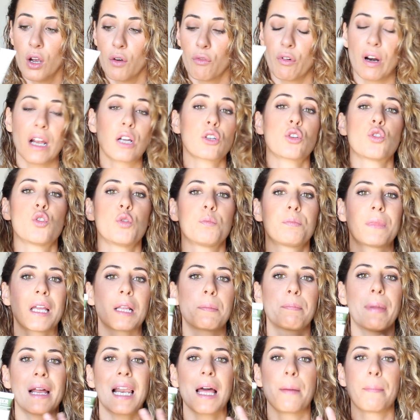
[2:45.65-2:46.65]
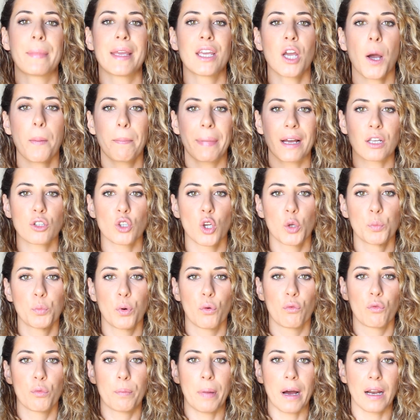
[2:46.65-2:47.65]
Voilà, je suis peut-être pas la meilleure personne
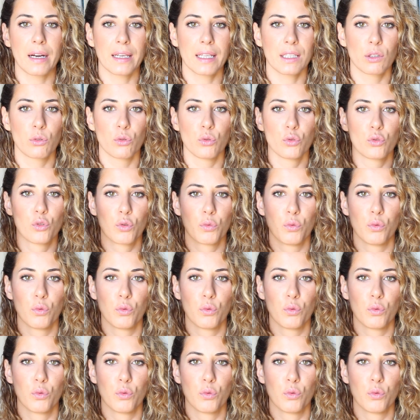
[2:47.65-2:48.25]
pour vous parler de,